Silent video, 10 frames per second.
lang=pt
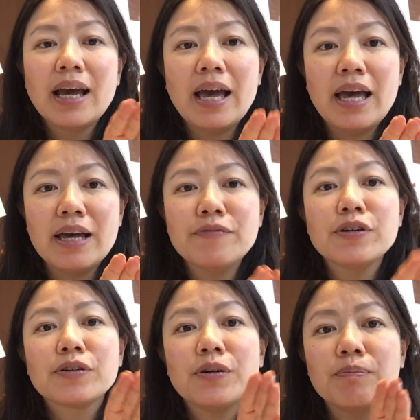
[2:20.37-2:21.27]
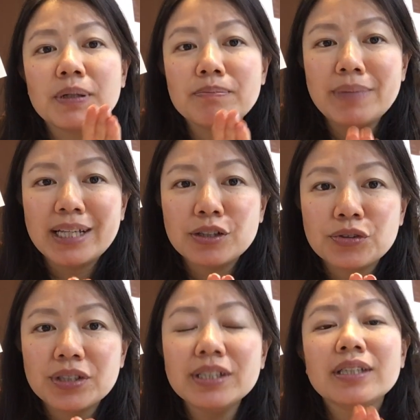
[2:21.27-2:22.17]
have
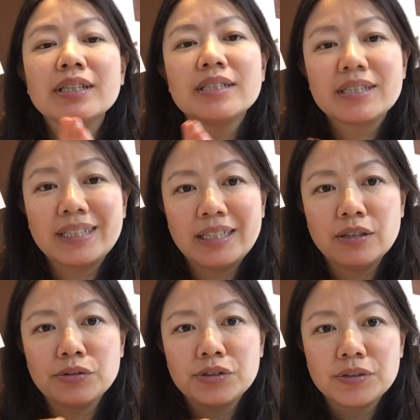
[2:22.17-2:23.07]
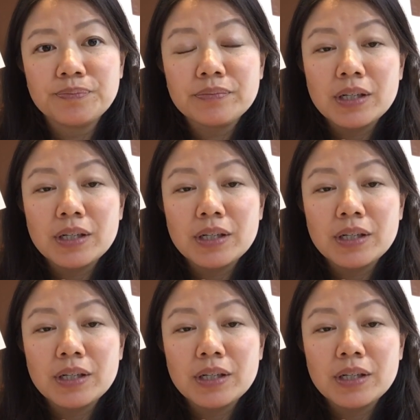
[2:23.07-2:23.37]
complementary skills.